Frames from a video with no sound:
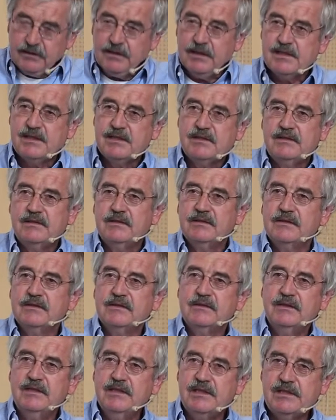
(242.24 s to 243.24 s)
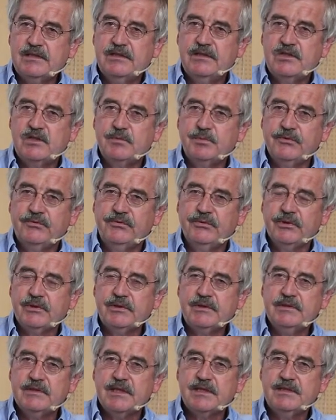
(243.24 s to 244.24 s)
Es äh, ist zu
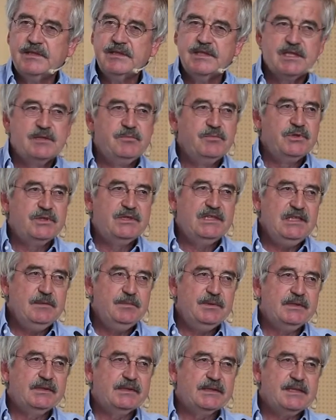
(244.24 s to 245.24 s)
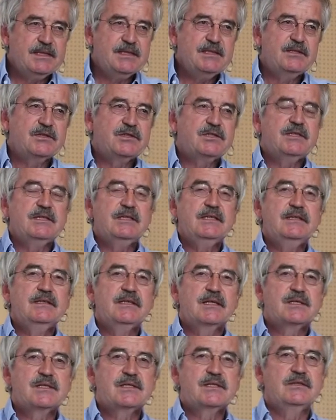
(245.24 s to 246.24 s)
befürchten, dass dieses multiple Krisengeschehen,
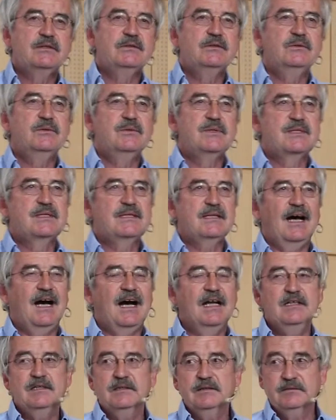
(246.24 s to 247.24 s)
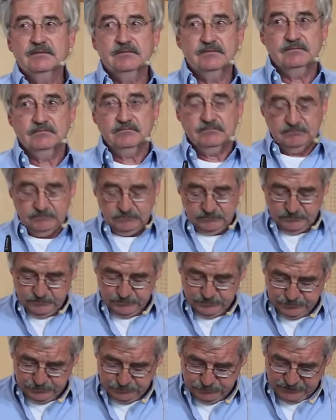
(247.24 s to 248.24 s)
das äh, uns alle
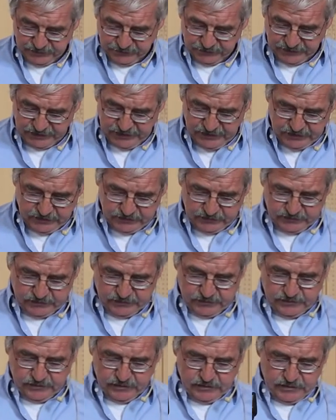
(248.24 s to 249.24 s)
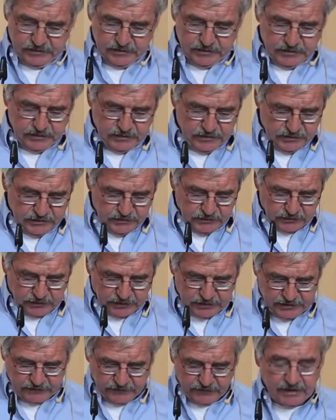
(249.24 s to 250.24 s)
bewegt, noch
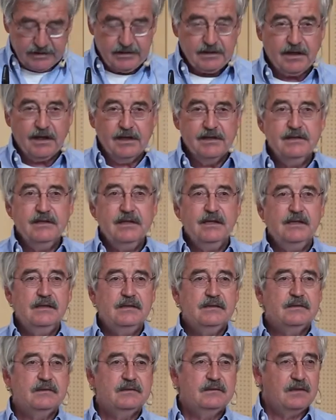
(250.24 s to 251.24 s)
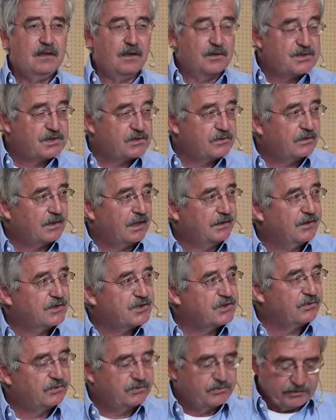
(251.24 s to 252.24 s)
eine Weile anhält, Ausdruck einer
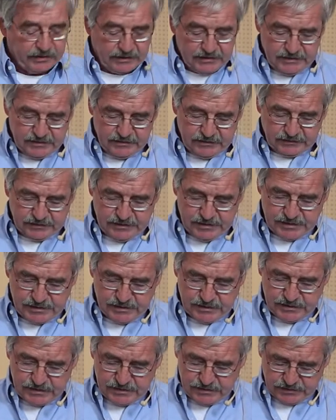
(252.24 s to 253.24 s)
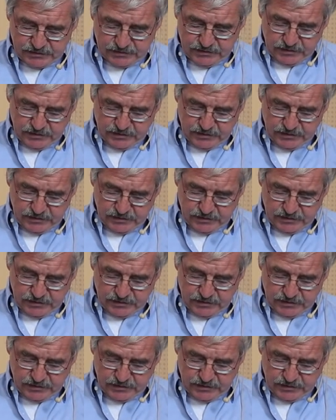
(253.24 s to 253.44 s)
strukturellen Krise ist